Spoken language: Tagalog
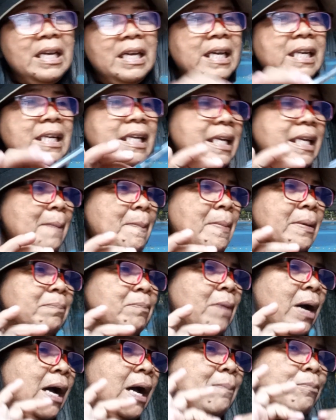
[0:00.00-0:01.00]
hindi dapat
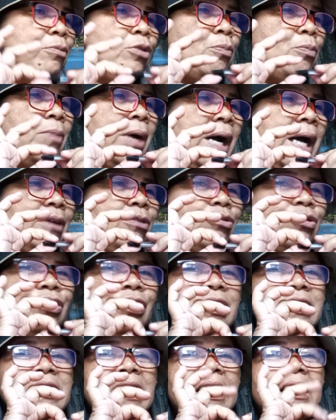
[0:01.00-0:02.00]
mga mga ano,
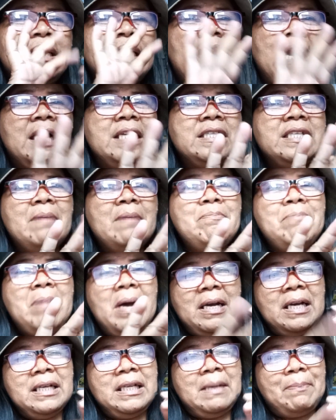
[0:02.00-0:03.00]
isang ga, isang
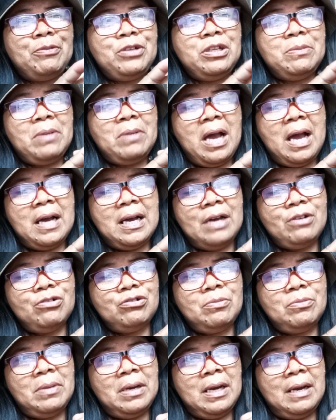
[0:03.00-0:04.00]
bagay na pwede makakaano
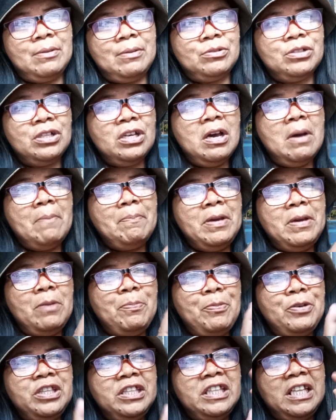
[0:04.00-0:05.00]
naman ano. Pero
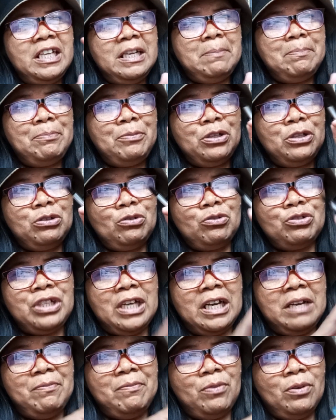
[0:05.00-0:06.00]
pwede na rin po ito
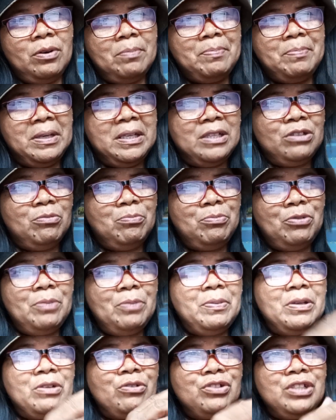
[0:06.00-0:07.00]
kunyari ballpen. Itong
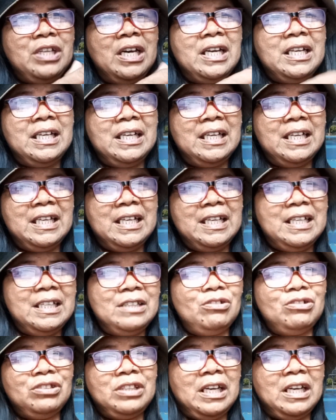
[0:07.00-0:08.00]
ballpen kunyari,
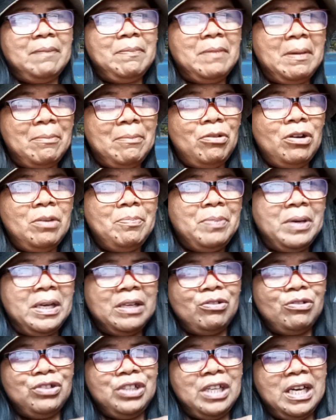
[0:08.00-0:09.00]
itong takip ng
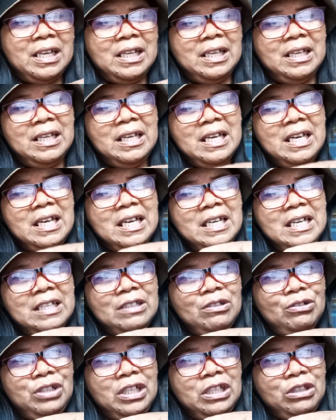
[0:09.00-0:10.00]
ballpen kunyari.
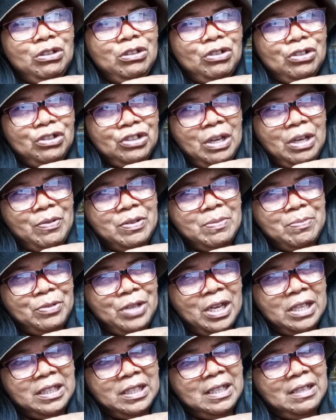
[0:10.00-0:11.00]
Ito dito, gawin po
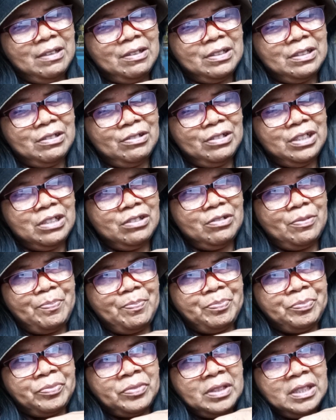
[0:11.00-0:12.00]
natin ha, oh, ito dito,
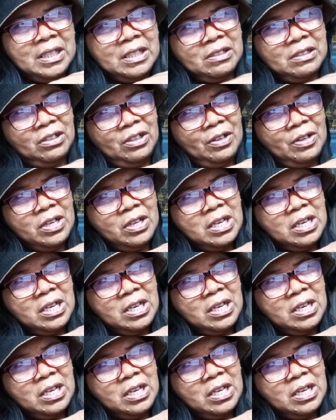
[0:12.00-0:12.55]
hmm, dito.